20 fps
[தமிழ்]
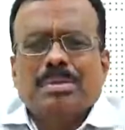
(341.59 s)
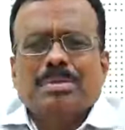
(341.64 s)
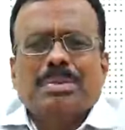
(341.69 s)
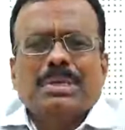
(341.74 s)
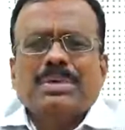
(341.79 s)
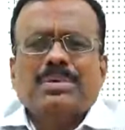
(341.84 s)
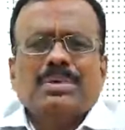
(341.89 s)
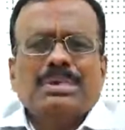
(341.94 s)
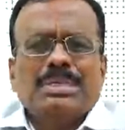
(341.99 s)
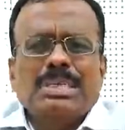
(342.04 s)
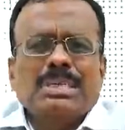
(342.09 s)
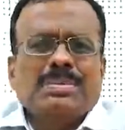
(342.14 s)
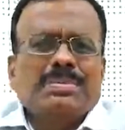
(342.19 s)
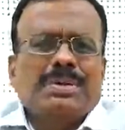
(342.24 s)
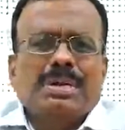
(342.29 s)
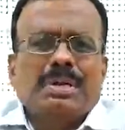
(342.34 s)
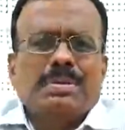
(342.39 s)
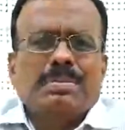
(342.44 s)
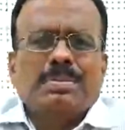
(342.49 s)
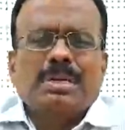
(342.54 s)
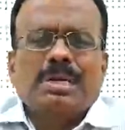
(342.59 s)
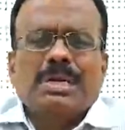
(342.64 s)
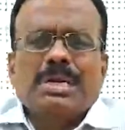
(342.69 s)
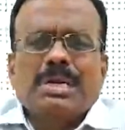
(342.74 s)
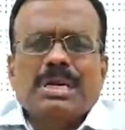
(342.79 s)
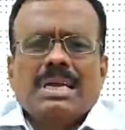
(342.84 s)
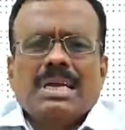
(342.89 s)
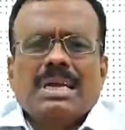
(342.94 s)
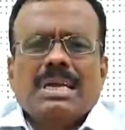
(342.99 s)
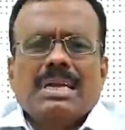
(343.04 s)
பதிவு செய்ய வேண்டும்
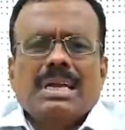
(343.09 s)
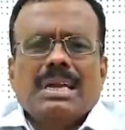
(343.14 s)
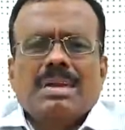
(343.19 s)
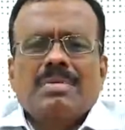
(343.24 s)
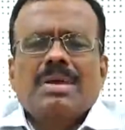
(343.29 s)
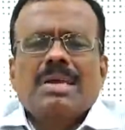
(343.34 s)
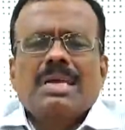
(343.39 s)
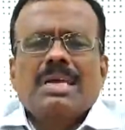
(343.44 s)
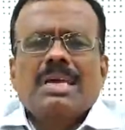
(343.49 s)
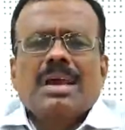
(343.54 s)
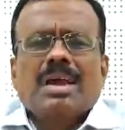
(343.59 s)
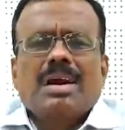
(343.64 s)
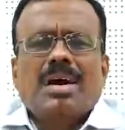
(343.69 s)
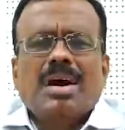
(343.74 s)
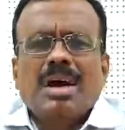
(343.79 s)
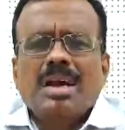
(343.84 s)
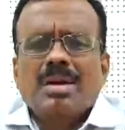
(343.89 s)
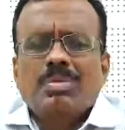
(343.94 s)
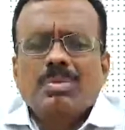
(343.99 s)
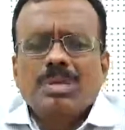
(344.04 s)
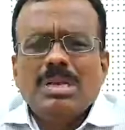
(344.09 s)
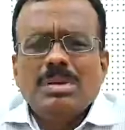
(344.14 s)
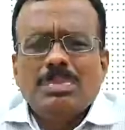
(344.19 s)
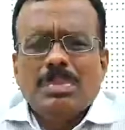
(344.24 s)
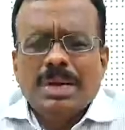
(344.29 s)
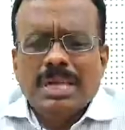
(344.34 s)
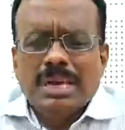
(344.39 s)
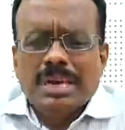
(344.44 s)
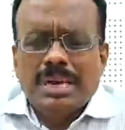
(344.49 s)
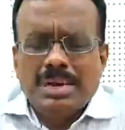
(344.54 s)
எனவே நீங்கள் ஆறு முதல்
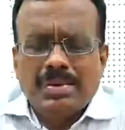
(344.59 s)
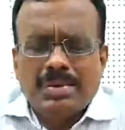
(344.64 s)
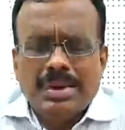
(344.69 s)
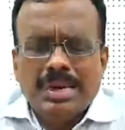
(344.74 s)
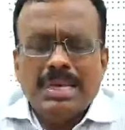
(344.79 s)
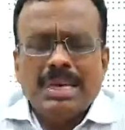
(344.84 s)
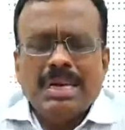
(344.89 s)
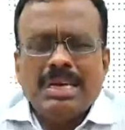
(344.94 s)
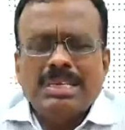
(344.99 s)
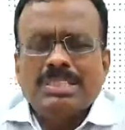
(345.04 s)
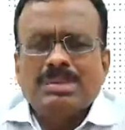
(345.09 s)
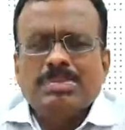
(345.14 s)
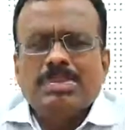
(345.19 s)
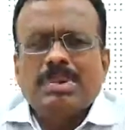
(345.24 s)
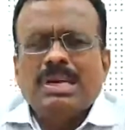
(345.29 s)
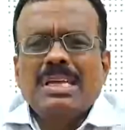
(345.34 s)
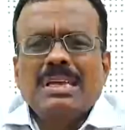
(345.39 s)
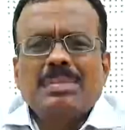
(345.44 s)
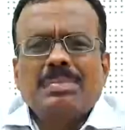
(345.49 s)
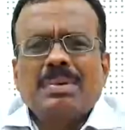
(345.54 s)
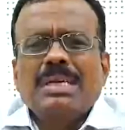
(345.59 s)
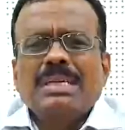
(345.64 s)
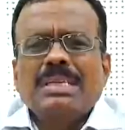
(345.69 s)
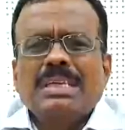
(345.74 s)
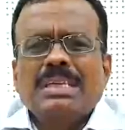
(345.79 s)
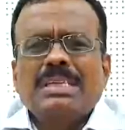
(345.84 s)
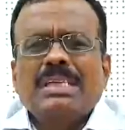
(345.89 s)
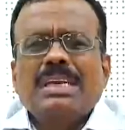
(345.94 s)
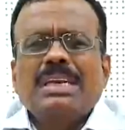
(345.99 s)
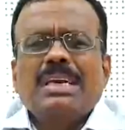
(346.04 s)
பன்னிரெண்டு வரை அரசு பள்ளியில்
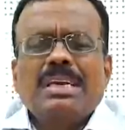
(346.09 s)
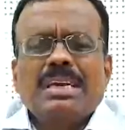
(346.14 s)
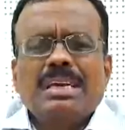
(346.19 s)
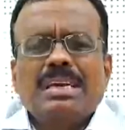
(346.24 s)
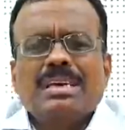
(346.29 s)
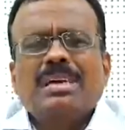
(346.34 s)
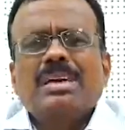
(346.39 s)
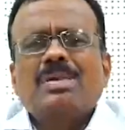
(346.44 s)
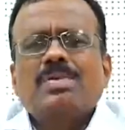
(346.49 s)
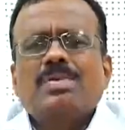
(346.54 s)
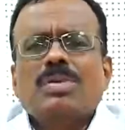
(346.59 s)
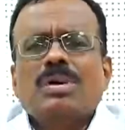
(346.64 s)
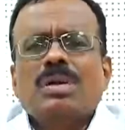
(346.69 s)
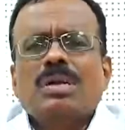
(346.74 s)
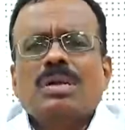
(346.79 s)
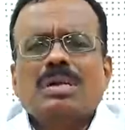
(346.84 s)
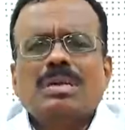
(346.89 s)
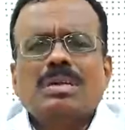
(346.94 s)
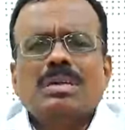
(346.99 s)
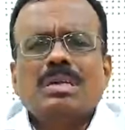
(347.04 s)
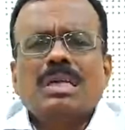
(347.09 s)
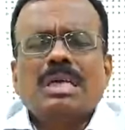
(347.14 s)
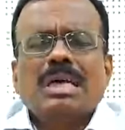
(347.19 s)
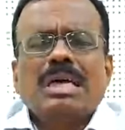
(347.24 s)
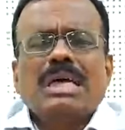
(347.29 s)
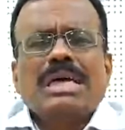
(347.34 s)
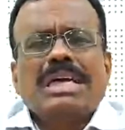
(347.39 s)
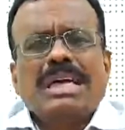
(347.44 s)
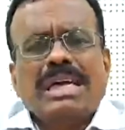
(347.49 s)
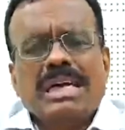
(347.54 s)
பயின்றிருந்தீர்கள் என்றால் உங்களுக்கு
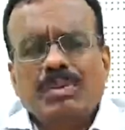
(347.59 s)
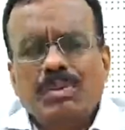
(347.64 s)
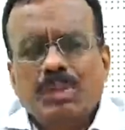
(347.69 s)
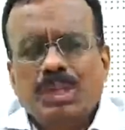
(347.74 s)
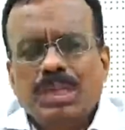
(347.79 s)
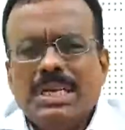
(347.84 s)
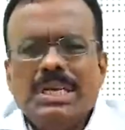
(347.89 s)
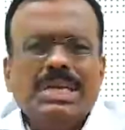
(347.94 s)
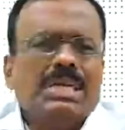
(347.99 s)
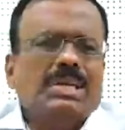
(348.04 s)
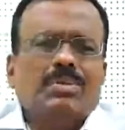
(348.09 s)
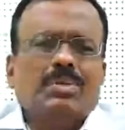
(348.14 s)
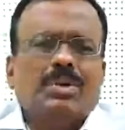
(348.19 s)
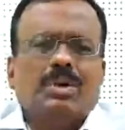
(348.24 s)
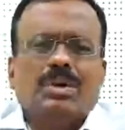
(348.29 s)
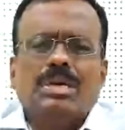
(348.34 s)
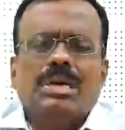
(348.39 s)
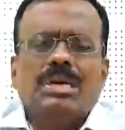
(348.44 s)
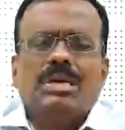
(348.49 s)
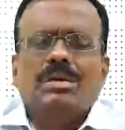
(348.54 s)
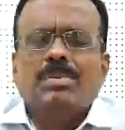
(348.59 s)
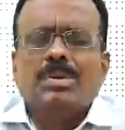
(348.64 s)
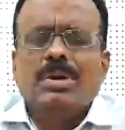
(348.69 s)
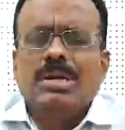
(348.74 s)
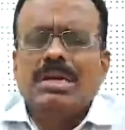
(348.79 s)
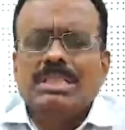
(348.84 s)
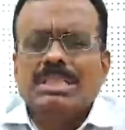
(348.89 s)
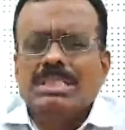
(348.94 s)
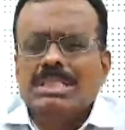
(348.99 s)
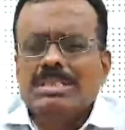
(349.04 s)
இடஒதுக்கீடு ஒன்று ஏழு
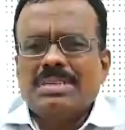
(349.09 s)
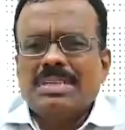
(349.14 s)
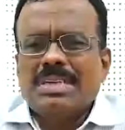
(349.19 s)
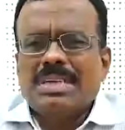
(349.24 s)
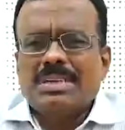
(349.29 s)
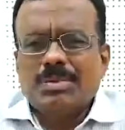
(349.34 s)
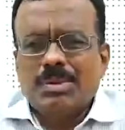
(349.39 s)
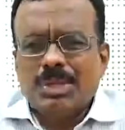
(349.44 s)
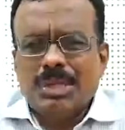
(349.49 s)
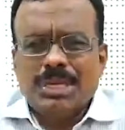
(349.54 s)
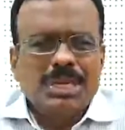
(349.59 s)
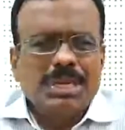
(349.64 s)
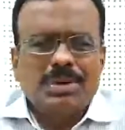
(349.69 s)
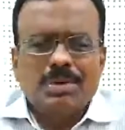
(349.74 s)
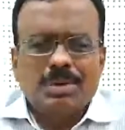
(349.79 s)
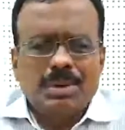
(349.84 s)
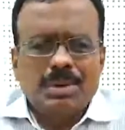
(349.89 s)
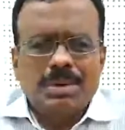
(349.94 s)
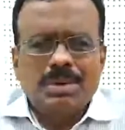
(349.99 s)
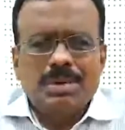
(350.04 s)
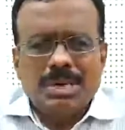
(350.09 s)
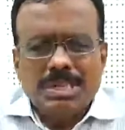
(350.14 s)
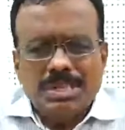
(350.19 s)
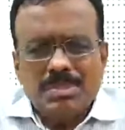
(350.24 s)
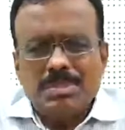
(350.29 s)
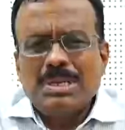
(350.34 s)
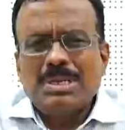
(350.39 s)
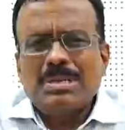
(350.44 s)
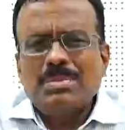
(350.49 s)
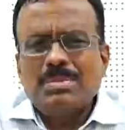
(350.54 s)
புள்ளி ஐந்து சதவீத இடஒதுக்கீடு ஒன்று அது
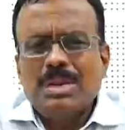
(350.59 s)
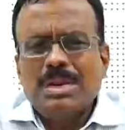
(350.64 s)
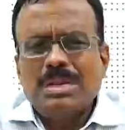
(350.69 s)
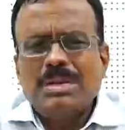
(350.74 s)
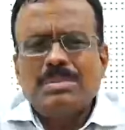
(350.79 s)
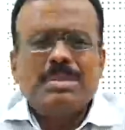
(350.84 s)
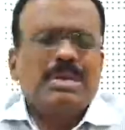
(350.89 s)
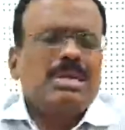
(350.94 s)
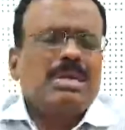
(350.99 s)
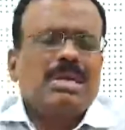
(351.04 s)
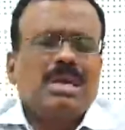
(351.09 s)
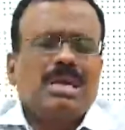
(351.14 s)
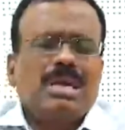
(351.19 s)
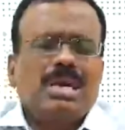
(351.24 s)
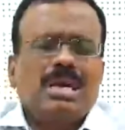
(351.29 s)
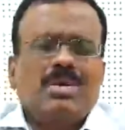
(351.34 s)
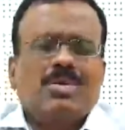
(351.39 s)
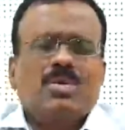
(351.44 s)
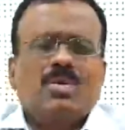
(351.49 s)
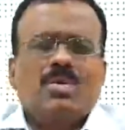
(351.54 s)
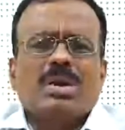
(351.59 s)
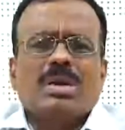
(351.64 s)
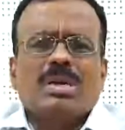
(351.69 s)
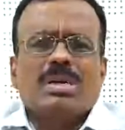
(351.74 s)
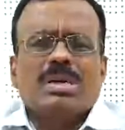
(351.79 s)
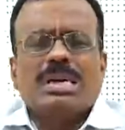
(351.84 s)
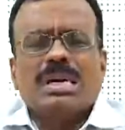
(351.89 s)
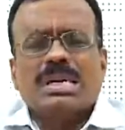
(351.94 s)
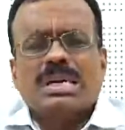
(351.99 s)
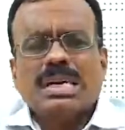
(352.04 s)
மட்டுமல்லாமல்
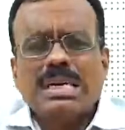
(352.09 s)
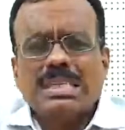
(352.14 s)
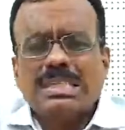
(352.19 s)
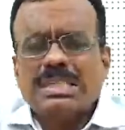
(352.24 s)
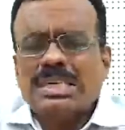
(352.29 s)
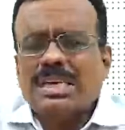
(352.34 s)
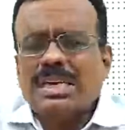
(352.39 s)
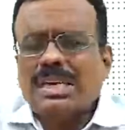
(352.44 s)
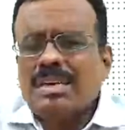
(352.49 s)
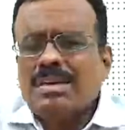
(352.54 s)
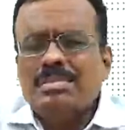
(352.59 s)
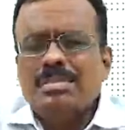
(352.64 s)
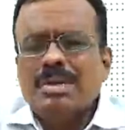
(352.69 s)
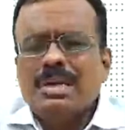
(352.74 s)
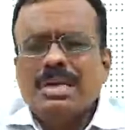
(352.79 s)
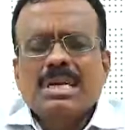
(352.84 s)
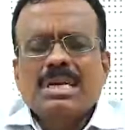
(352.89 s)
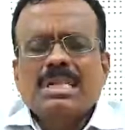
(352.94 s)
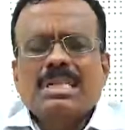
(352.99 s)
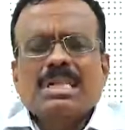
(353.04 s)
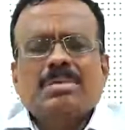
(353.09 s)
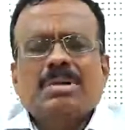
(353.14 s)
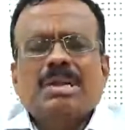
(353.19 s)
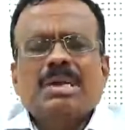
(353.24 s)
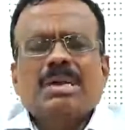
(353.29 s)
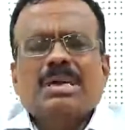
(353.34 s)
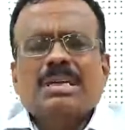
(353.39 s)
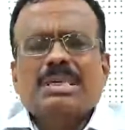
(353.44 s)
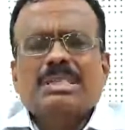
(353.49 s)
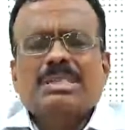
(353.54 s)
உங்களுக்கு கட்டணச் சலுகையும்
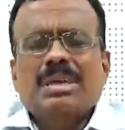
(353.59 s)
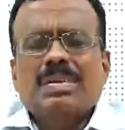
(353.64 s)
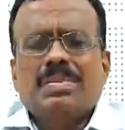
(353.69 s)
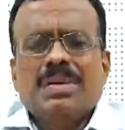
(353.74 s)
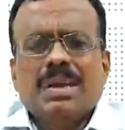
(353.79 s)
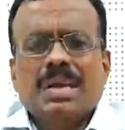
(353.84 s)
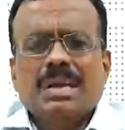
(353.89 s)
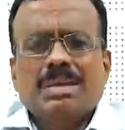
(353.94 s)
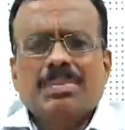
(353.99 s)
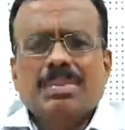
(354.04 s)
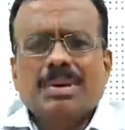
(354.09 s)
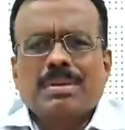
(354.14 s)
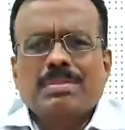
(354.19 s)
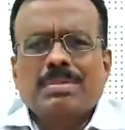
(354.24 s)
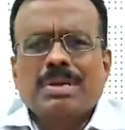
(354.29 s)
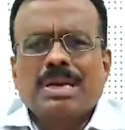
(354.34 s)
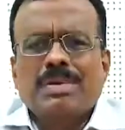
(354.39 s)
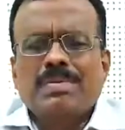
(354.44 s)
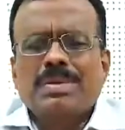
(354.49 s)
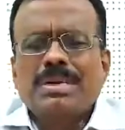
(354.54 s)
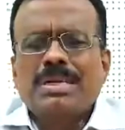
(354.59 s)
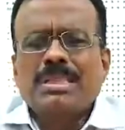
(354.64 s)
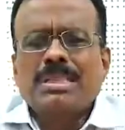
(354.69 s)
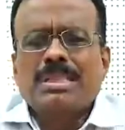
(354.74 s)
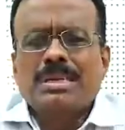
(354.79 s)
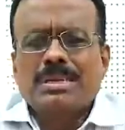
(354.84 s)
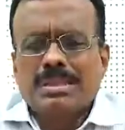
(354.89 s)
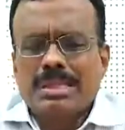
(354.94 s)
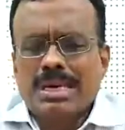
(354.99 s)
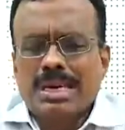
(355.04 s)
தமிழக அரசால் வழங்கப்படும் எனவே
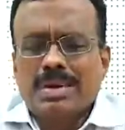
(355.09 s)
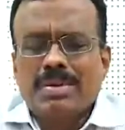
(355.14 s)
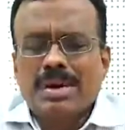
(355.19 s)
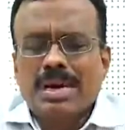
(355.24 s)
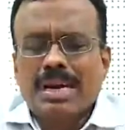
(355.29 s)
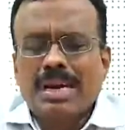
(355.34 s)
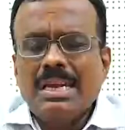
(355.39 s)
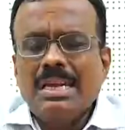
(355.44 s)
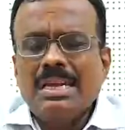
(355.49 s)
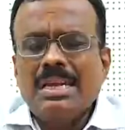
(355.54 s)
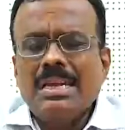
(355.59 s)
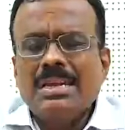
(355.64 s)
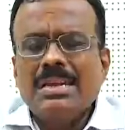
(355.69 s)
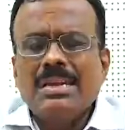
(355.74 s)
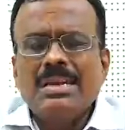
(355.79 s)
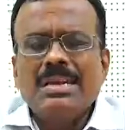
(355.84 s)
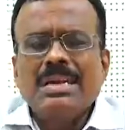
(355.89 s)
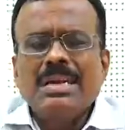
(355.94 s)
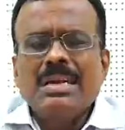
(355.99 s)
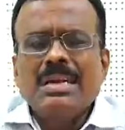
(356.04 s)
இந்த தகவல்களை நீங்கள்